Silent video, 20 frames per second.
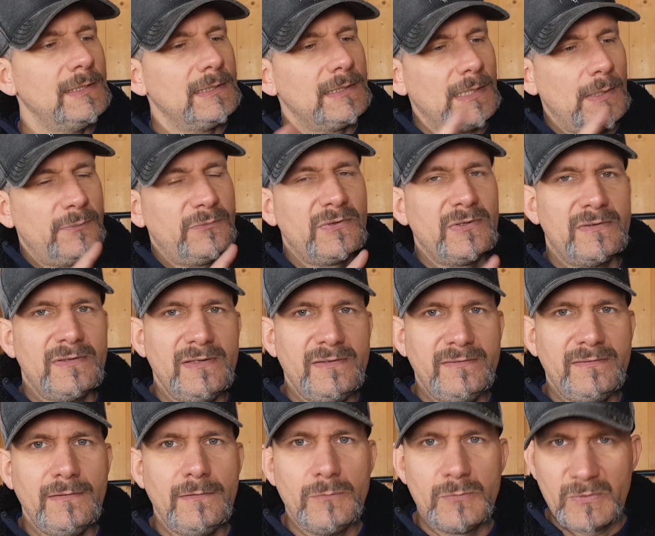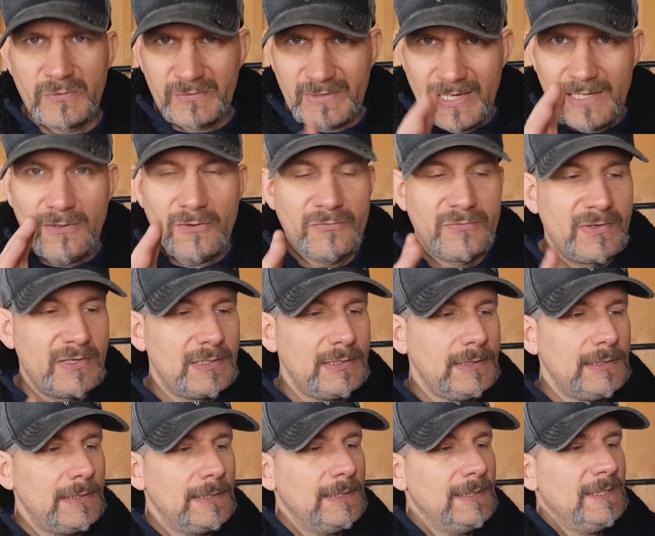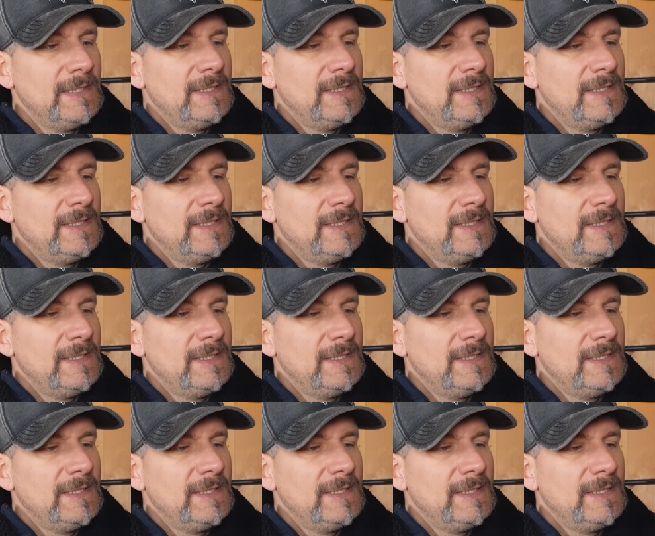Ich habe es getestet und es geht auch wirklich.